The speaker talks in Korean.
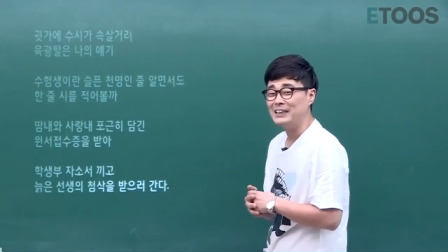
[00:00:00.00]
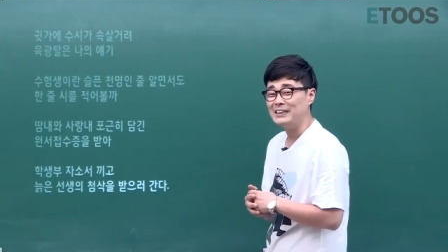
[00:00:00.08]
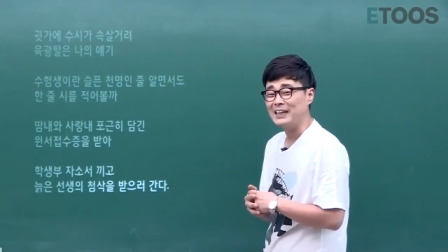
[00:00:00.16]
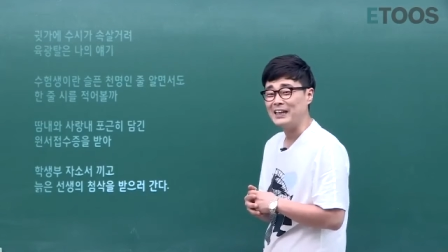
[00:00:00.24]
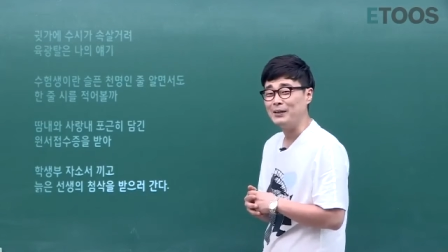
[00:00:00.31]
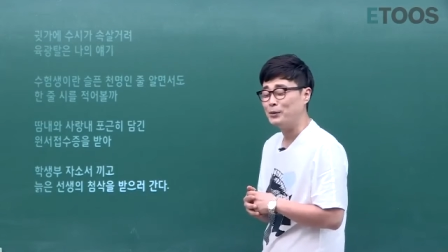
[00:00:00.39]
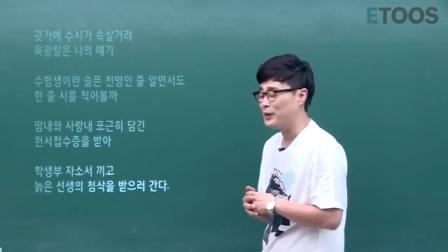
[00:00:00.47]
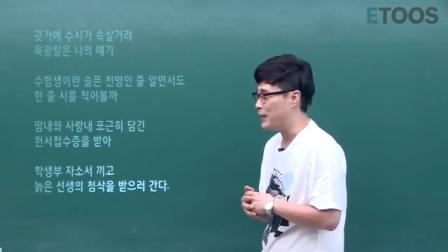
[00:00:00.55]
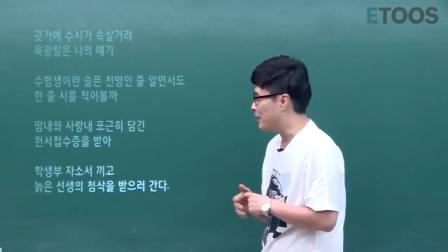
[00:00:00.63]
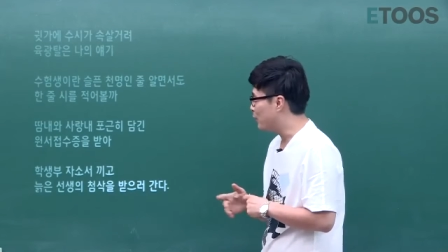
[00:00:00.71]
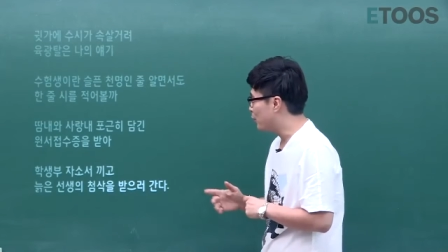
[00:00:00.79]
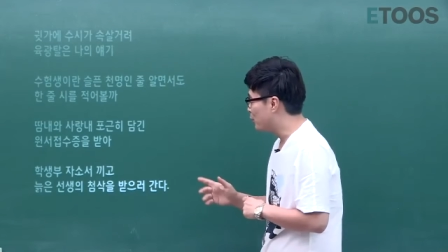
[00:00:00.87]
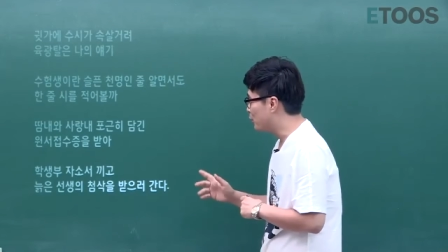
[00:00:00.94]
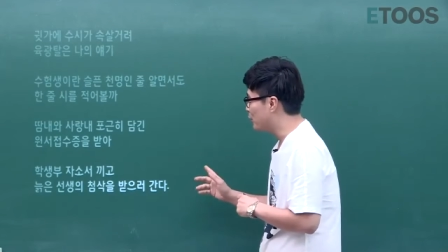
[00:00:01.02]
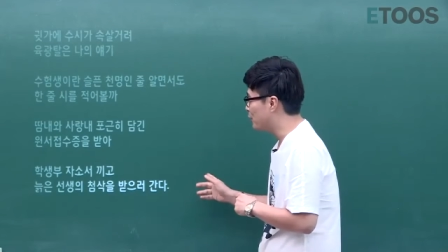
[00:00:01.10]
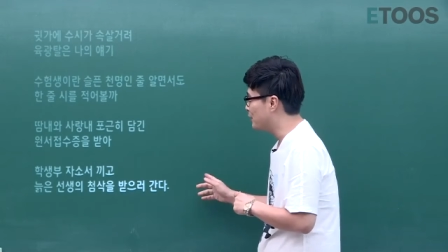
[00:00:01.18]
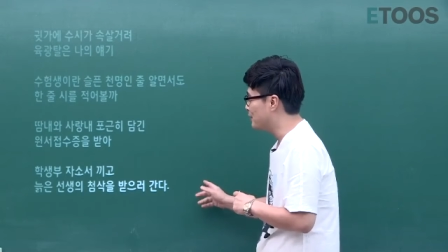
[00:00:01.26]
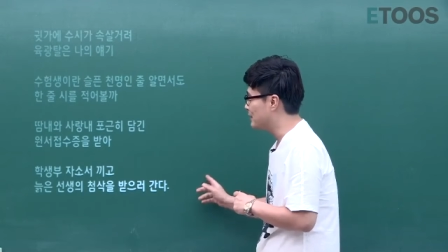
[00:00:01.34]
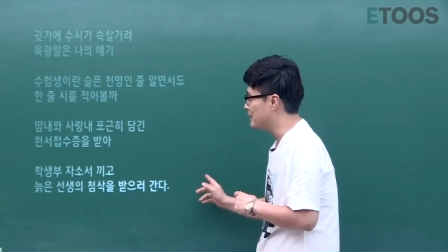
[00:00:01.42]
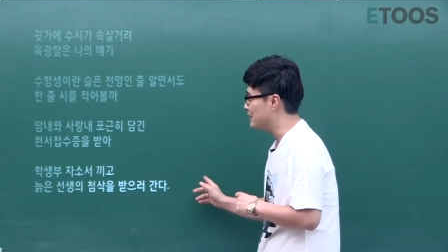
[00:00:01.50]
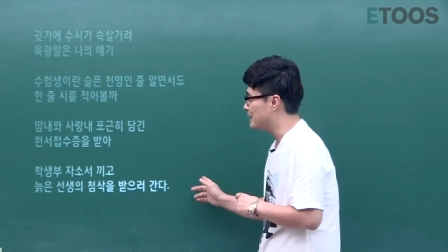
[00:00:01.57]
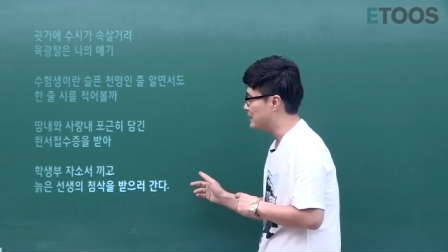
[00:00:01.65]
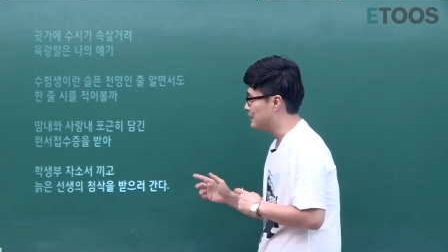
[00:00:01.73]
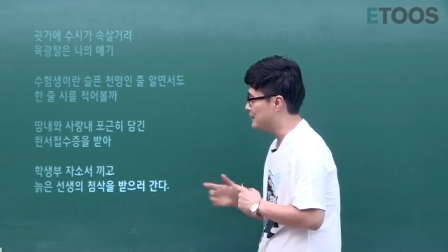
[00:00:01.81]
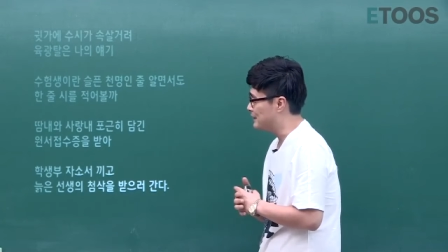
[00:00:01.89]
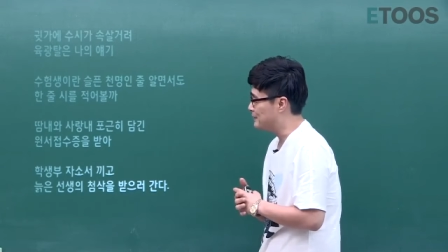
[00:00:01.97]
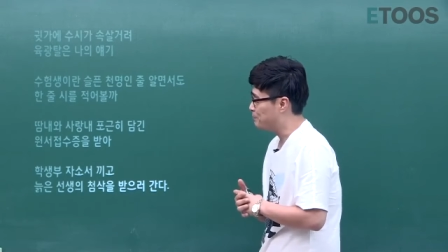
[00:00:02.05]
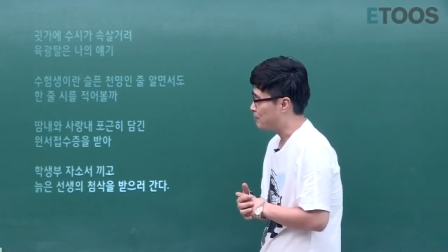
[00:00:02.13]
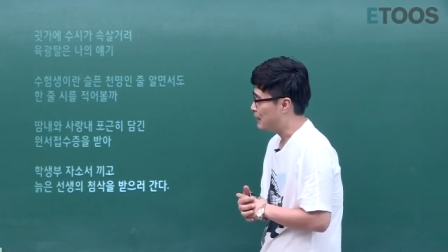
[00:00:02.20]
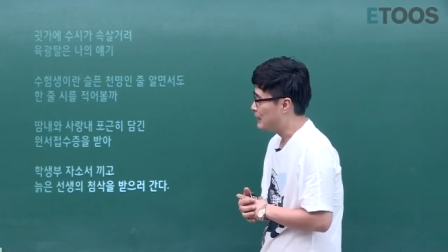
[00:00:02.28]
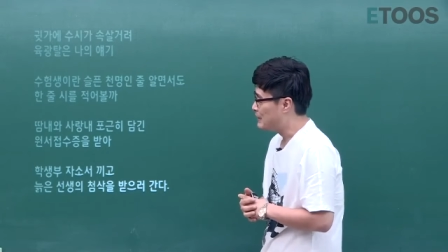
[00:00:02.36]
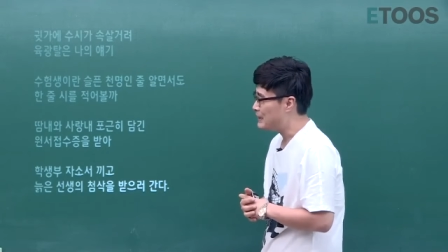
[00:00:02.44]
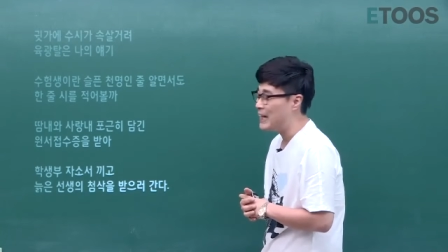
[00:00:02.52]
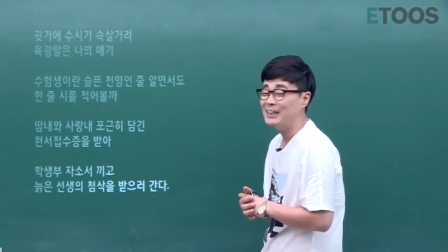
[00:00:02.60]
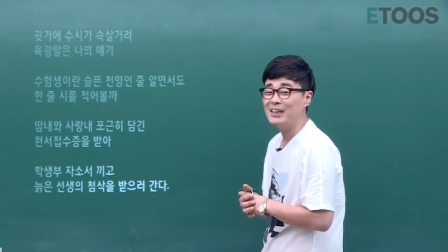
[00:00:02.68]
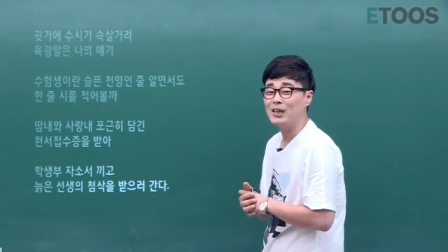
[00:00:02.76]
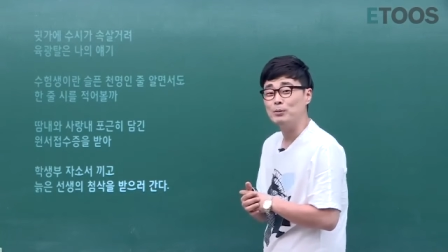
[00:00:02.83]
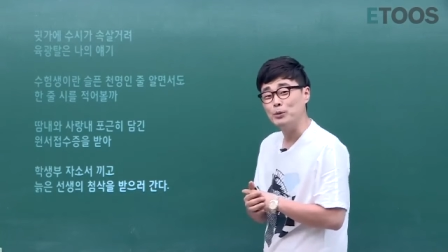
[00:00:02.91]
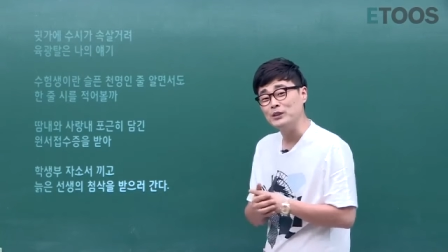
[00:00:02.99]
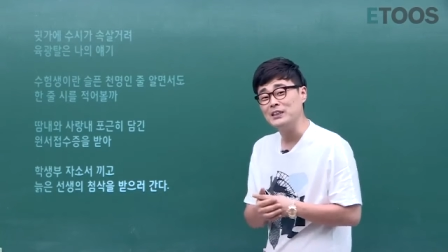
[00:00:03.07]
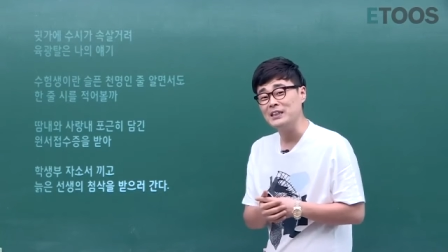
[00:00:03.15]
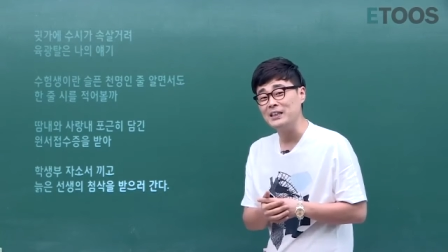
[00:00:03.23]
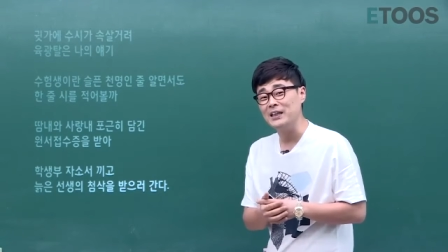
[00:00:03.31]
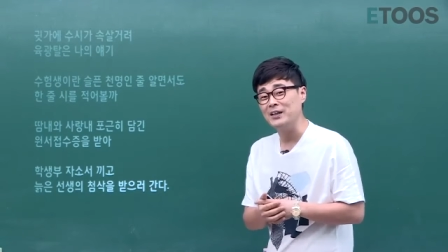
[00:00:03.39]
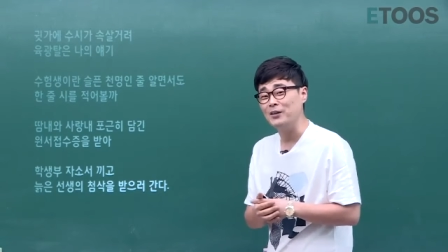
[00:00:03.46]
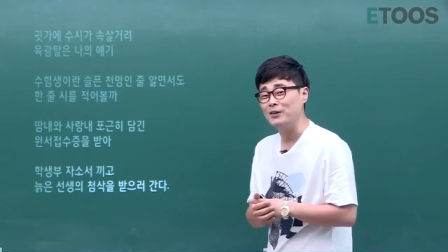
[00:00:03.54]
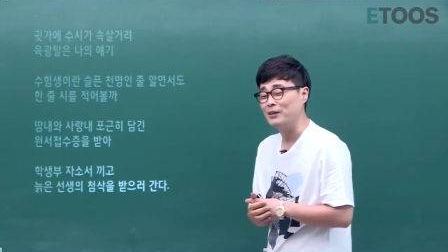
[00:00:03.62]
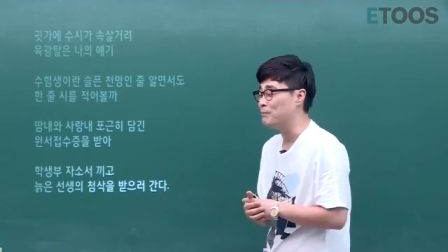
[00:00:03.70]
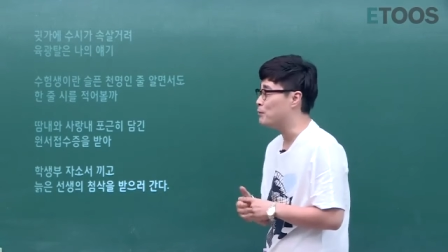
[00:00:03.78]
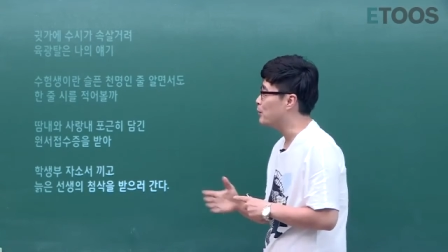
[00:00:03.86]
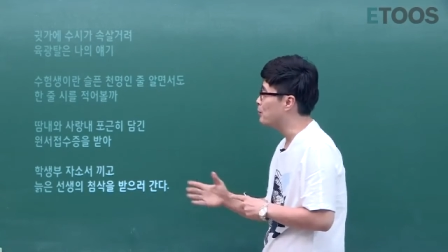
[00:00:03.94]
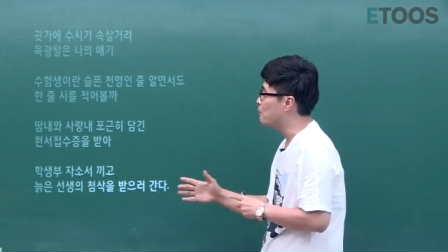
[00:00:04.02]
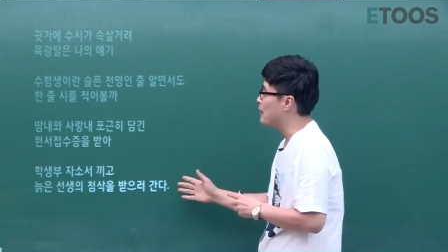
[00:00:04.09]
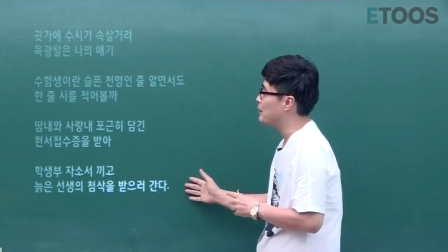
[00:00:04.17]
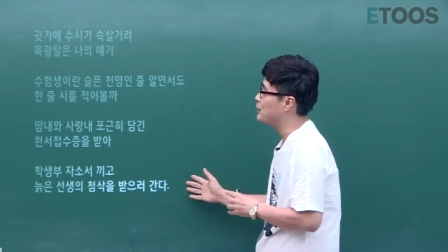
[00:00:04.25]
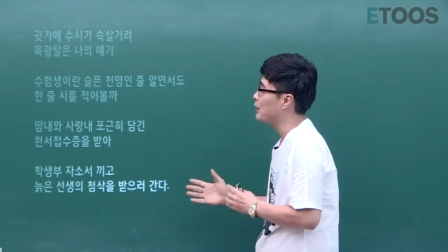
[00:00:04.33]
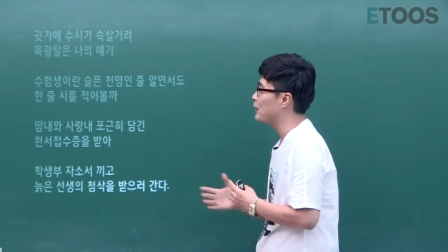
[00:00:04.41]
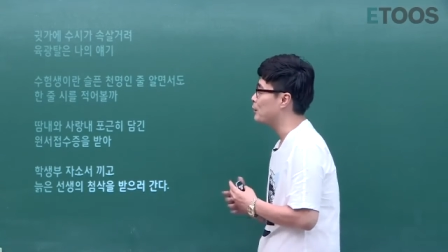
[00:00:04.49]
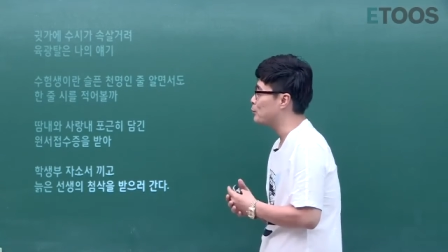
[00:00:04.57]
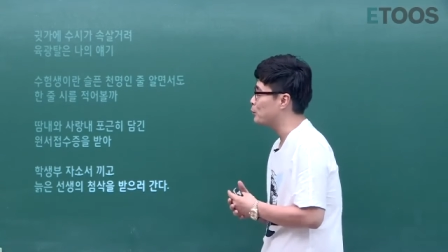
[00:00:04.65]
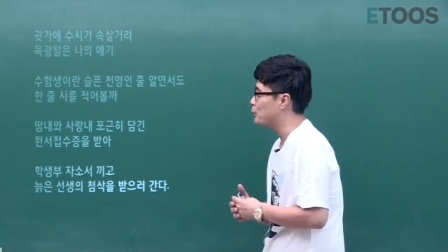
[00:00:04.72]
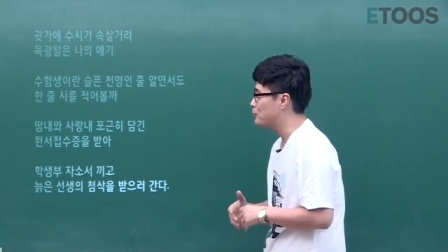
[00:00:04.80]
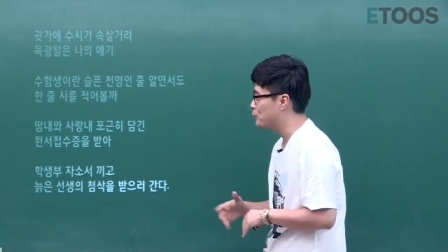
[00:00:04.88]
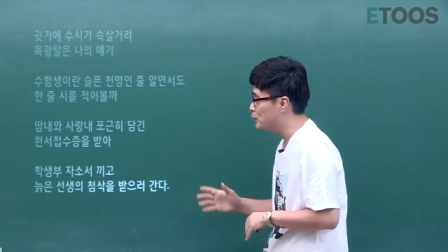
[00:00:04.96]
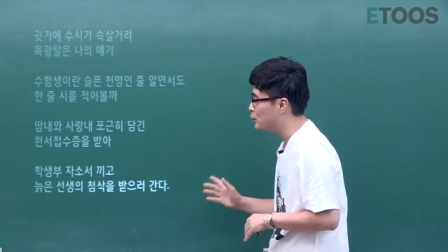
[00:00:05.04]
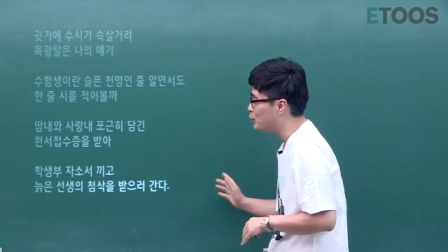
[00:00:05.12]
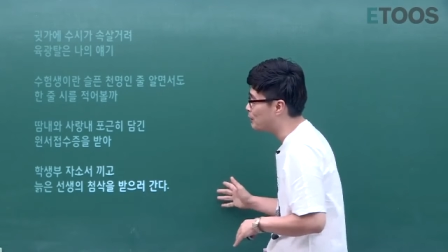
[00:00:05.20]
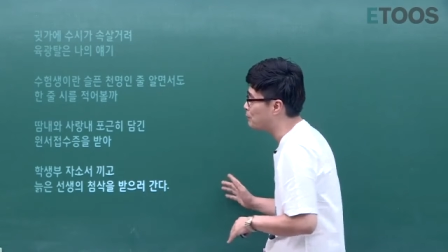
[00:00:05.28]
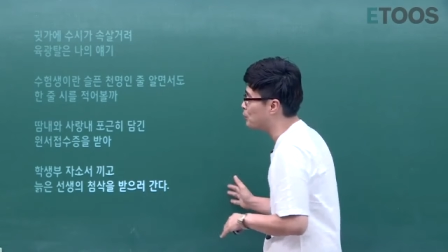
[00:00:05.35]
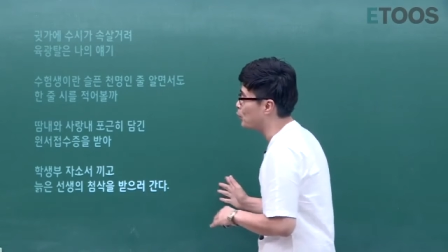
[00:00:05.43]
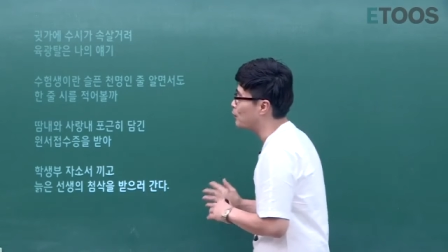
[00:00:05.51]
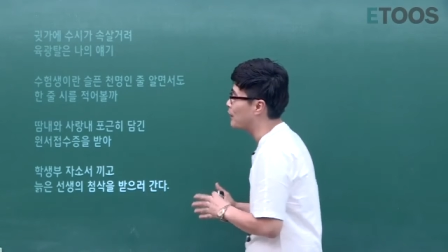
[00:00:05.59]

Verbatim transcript: 제가 이게 어떤 그 사이트에서 본 시인데요. 한번 발췌해 갖고 출처도 한번 적어